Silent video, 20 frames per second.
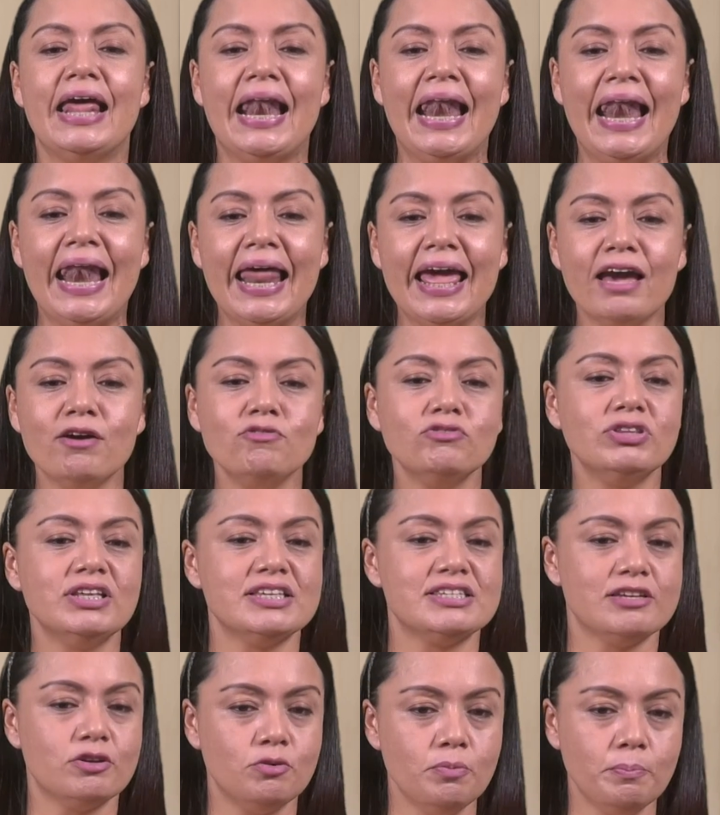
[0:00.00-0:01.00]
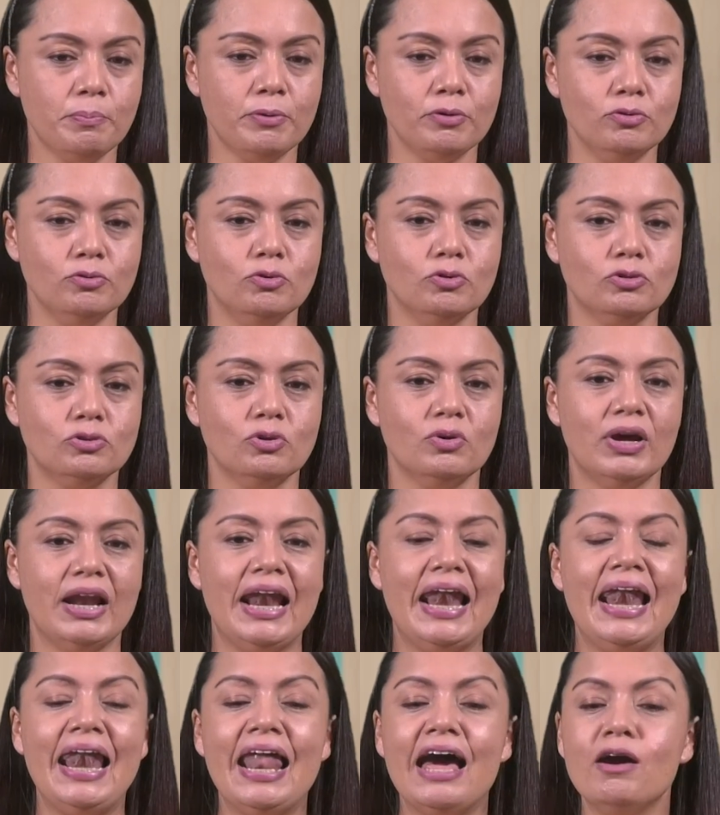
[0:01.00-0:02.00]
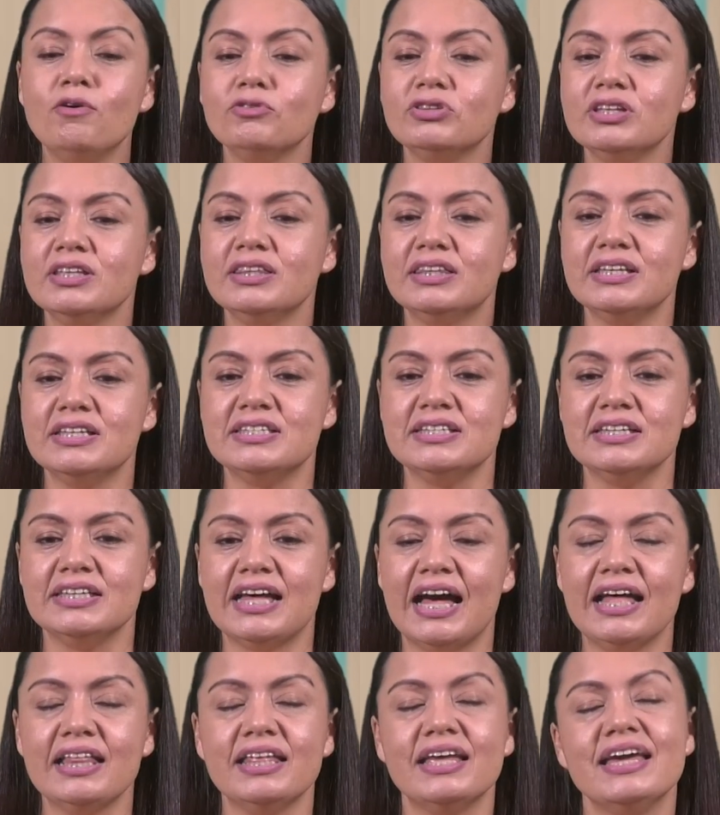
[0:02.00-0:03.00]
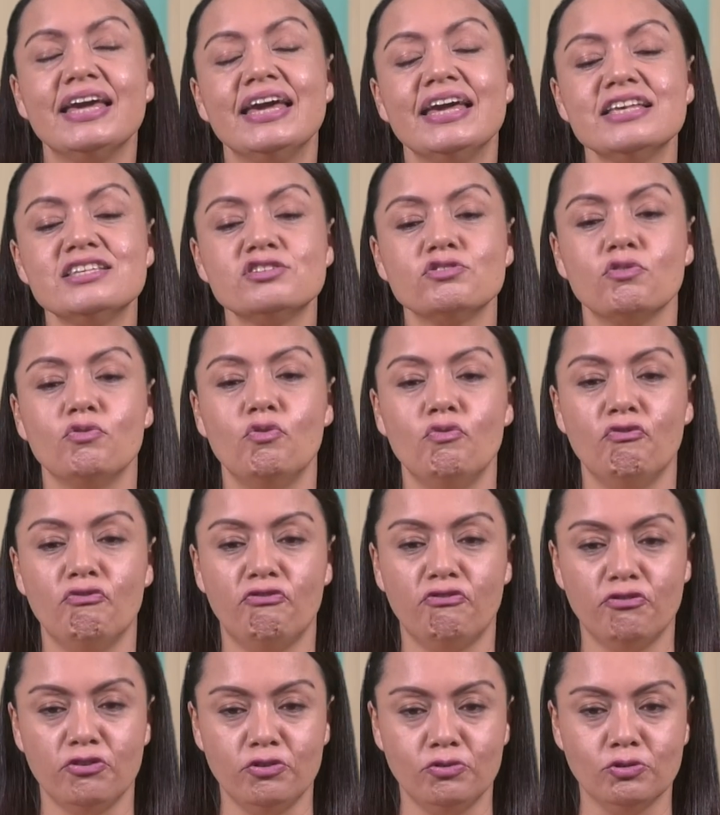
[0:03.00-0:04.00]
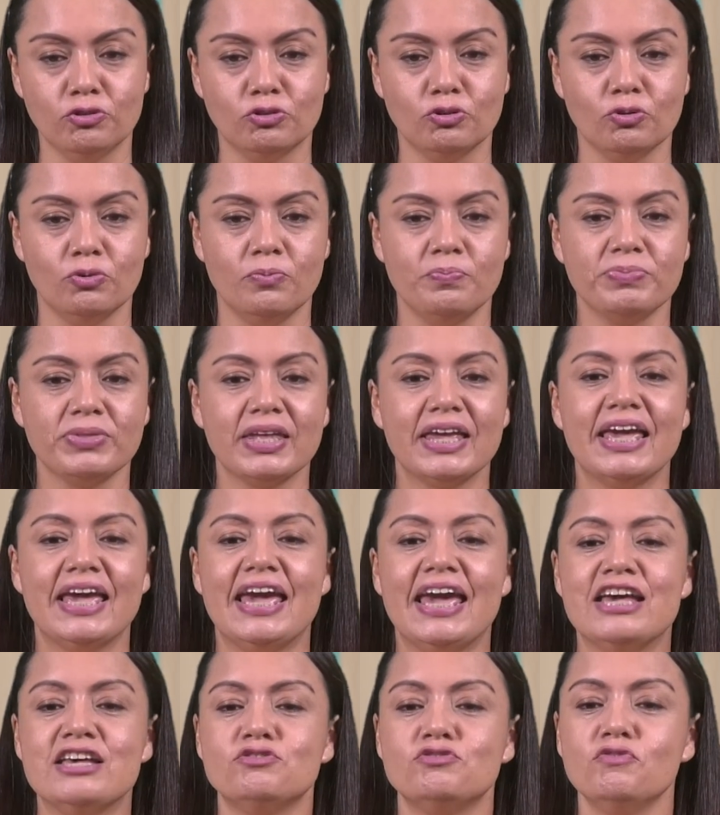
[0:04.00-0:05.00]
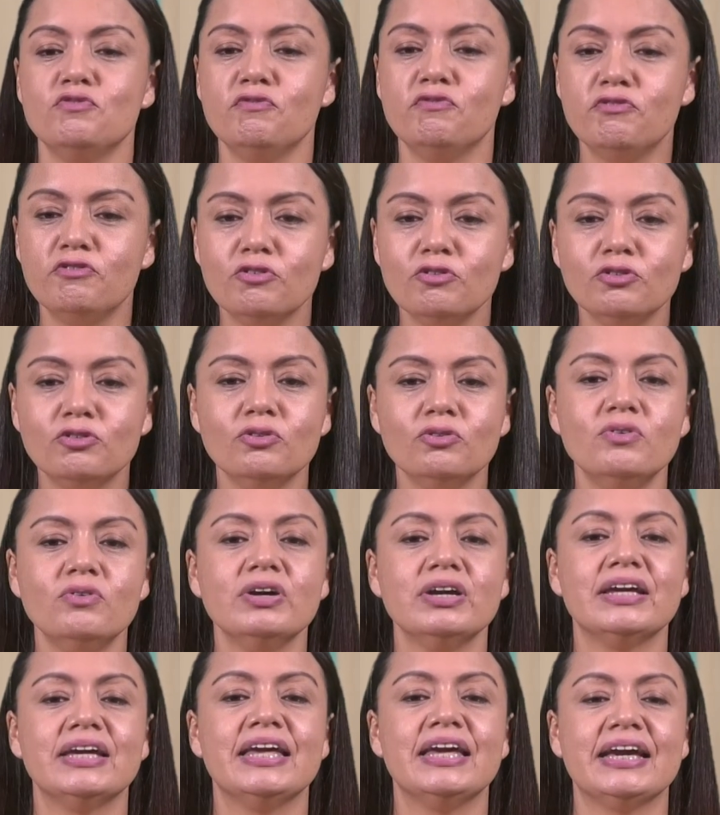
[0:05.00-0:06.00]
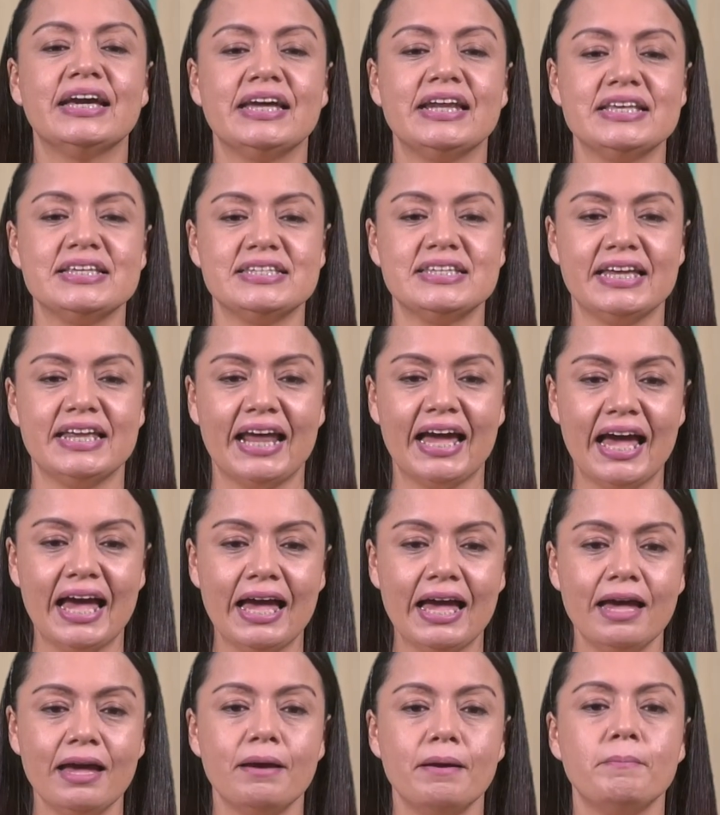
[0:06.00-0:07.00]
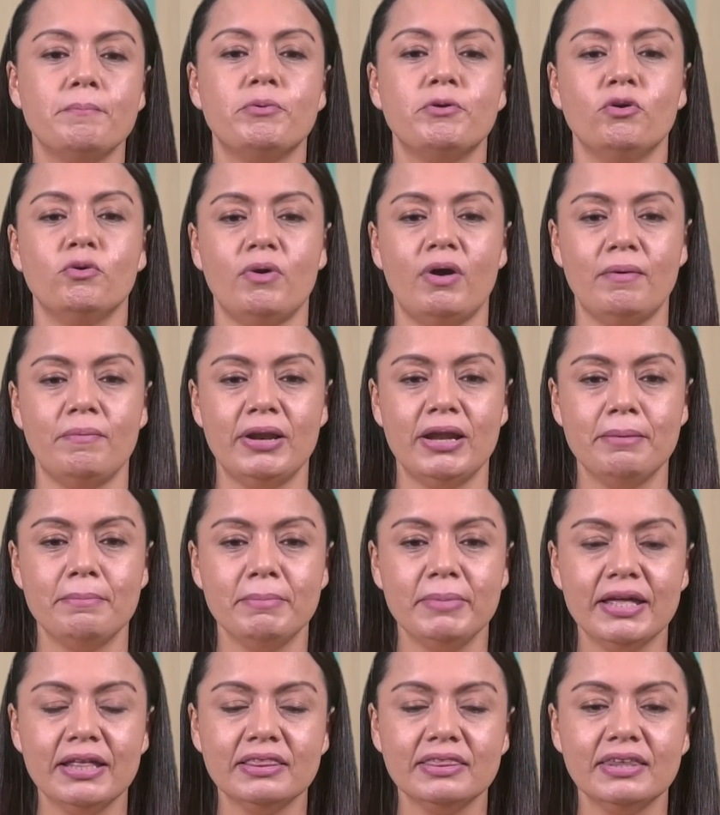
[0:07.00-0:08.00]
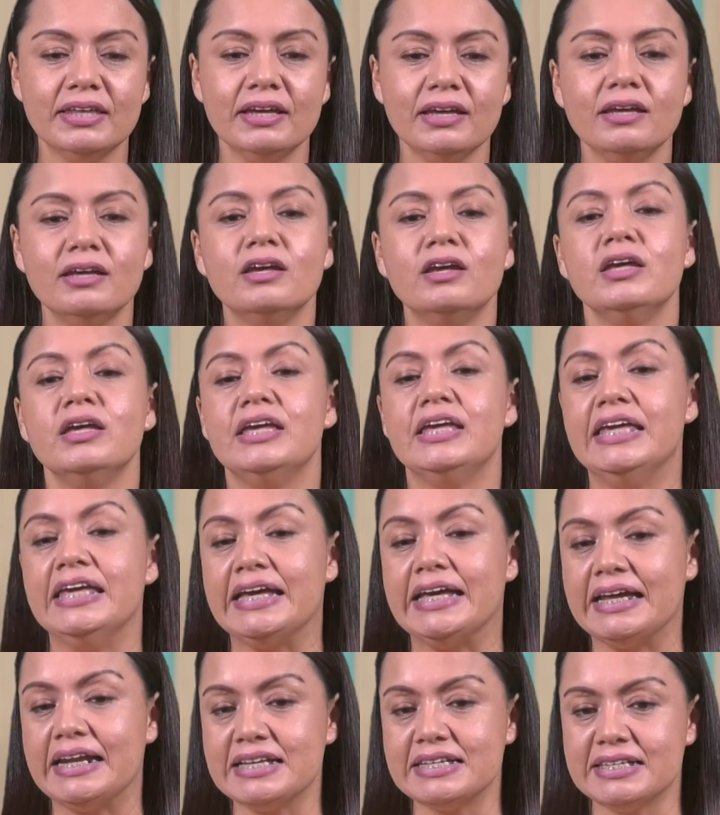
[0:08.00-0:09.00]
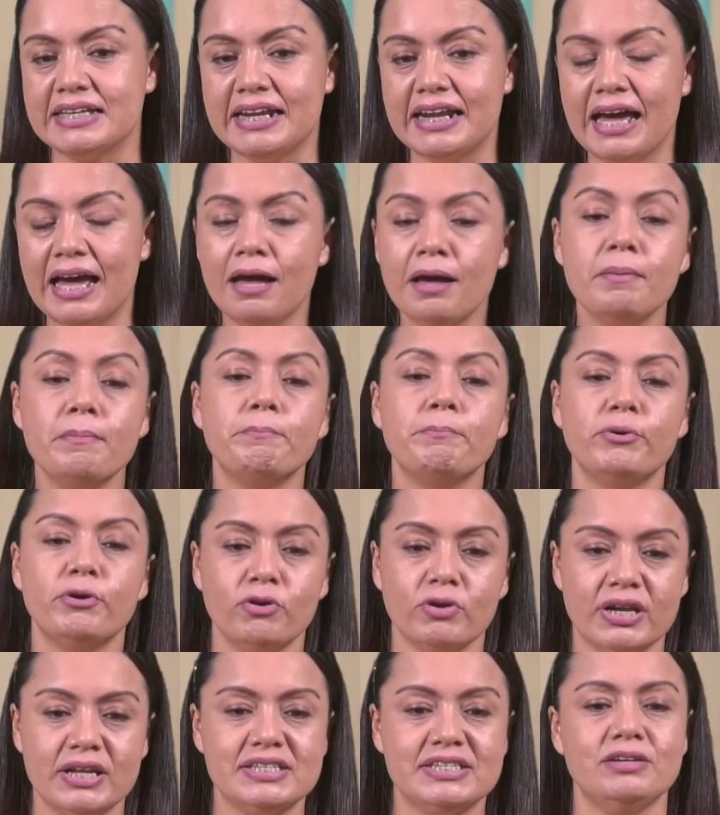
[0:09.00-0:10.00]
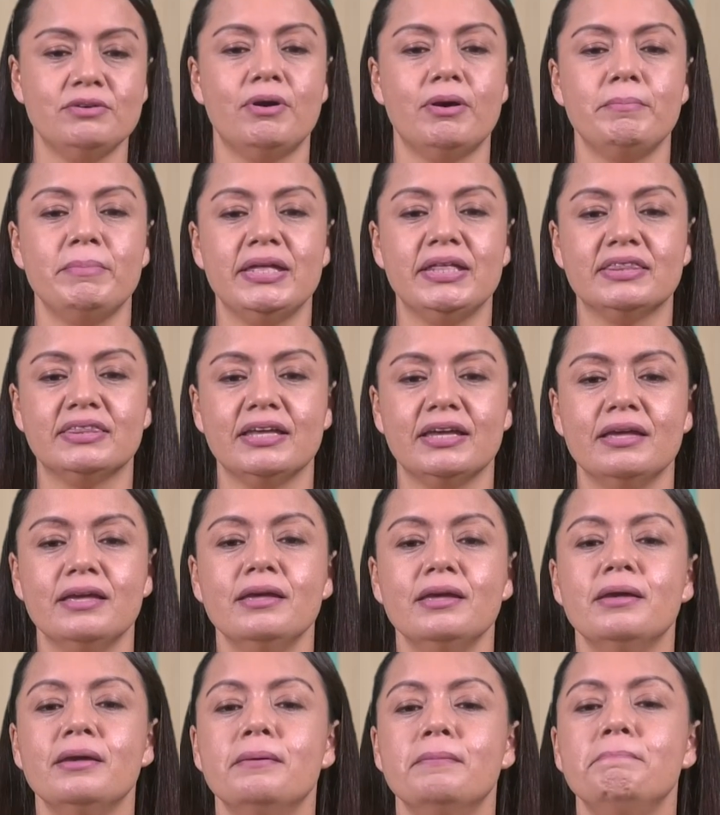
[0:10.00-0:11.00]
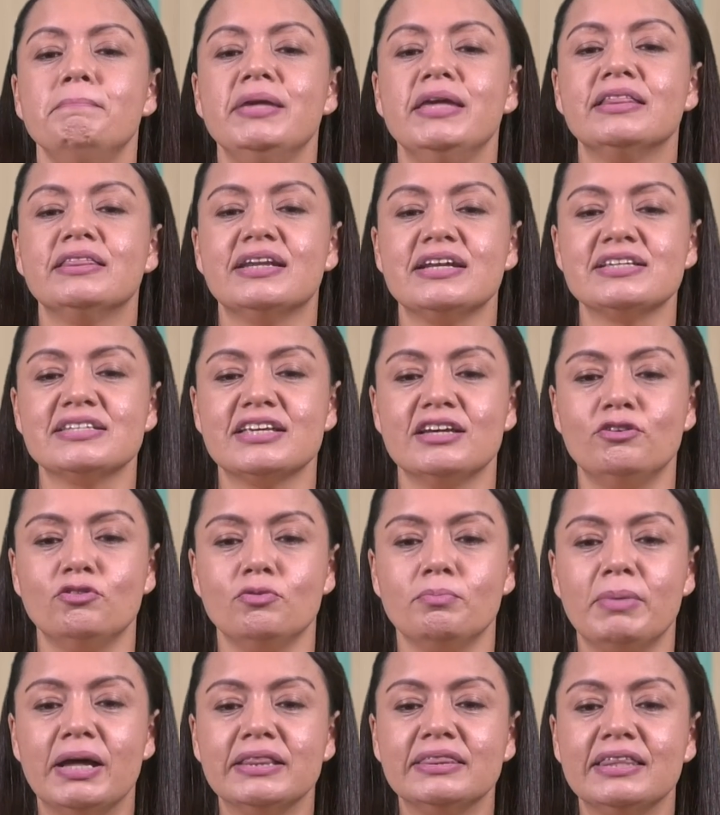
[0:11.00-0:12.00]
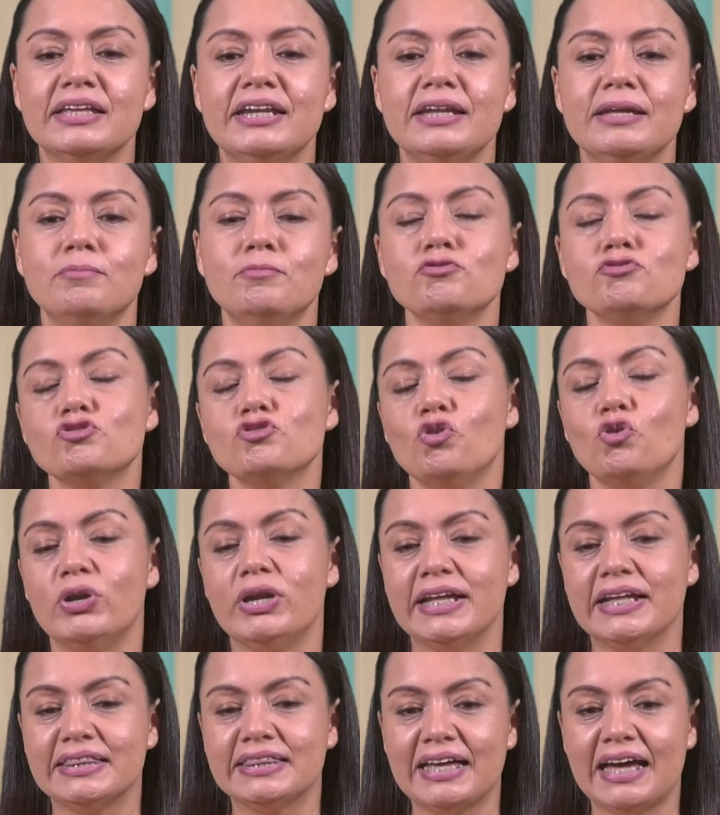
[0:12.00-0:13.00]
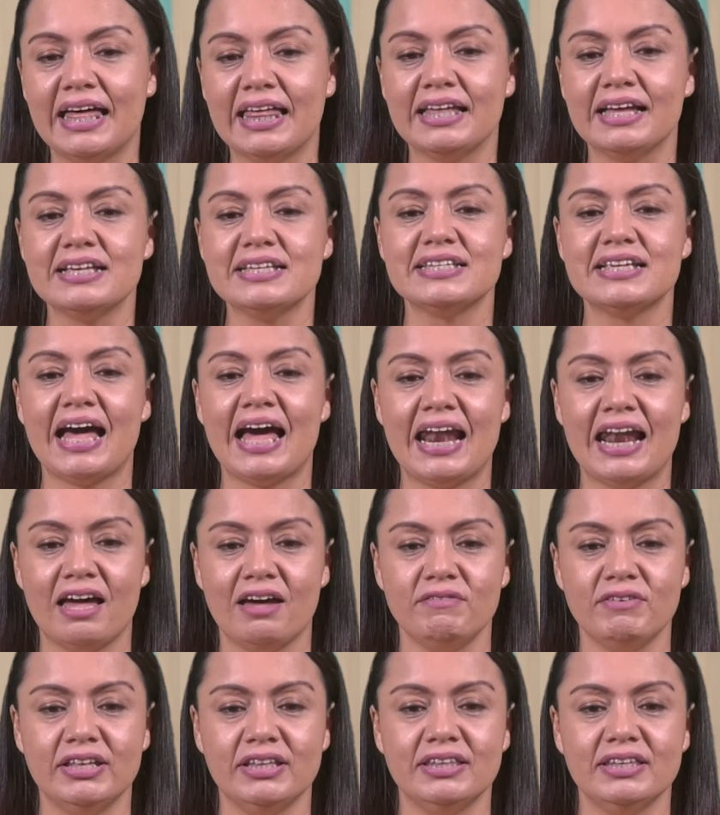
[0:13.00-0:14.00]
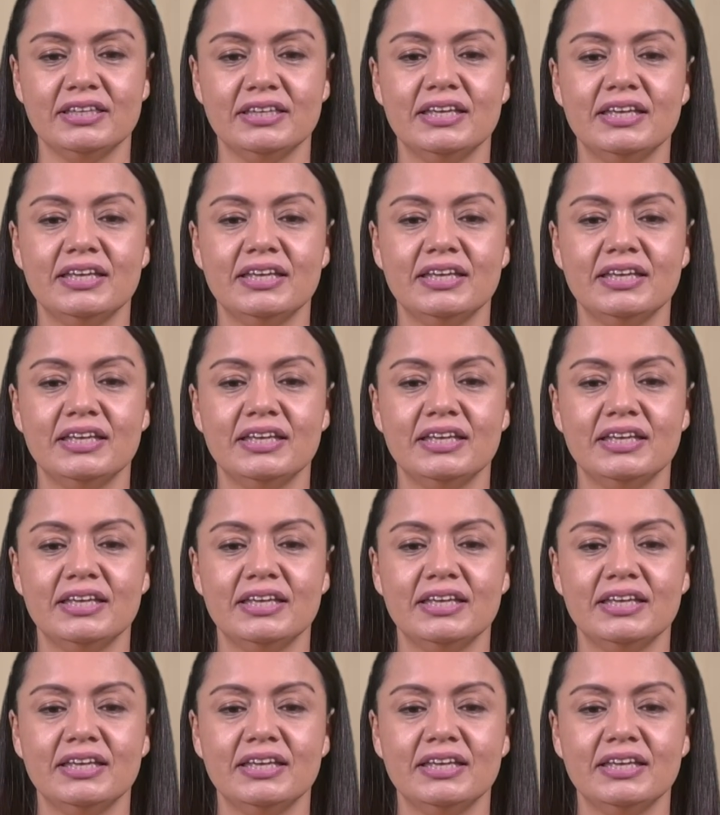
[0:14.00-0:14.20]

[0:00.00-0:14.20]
Lejos de ser un producto, la autenticidad es un fruto. Es un fruto que crecerá probablemente y crecerá progresivamente mientras que nos mantenemos conectadas a la vida.